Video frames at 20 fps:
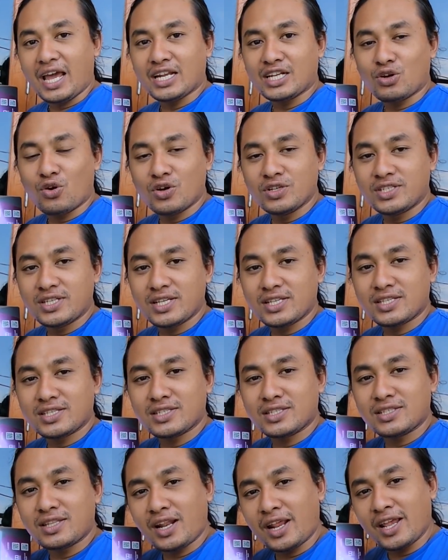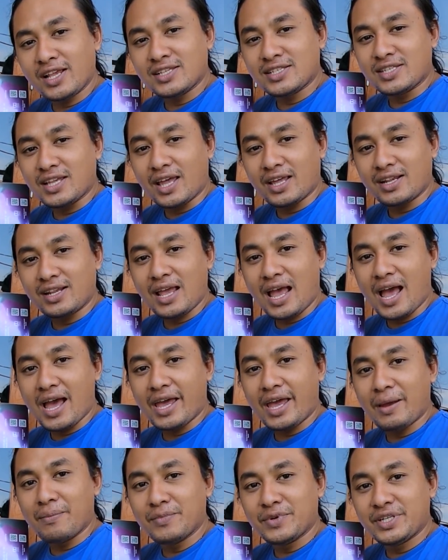ROG Strix seri
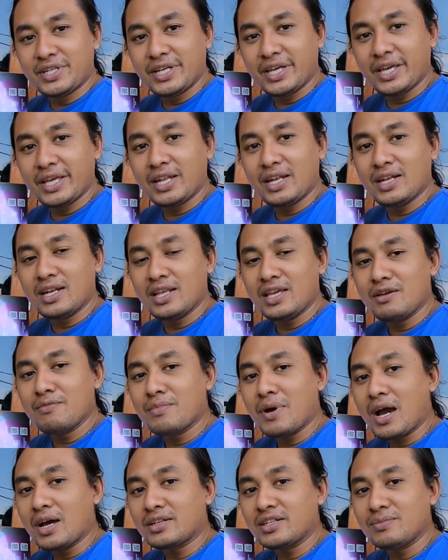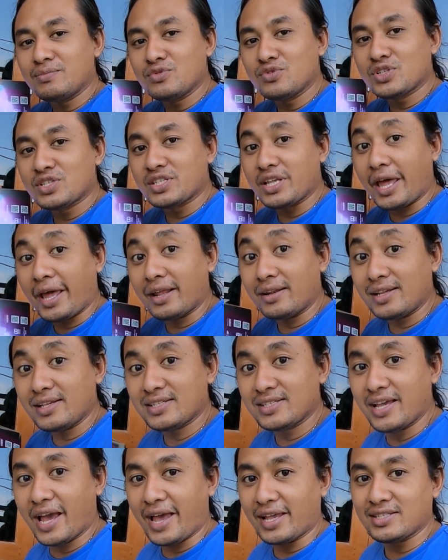AMD 5000
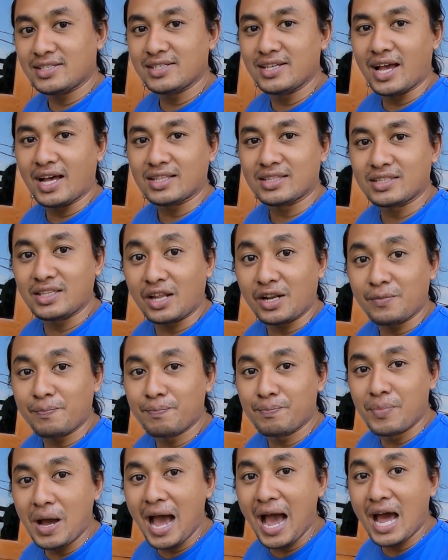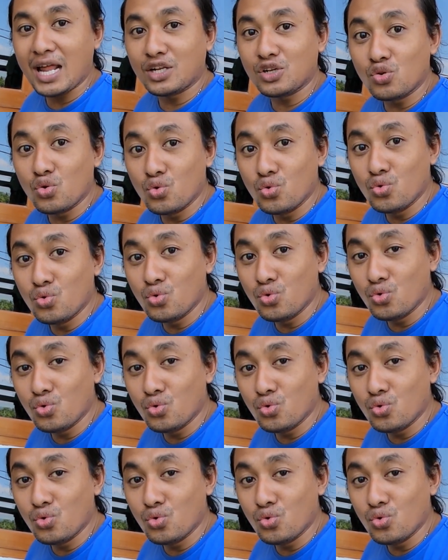series guys yang terbaru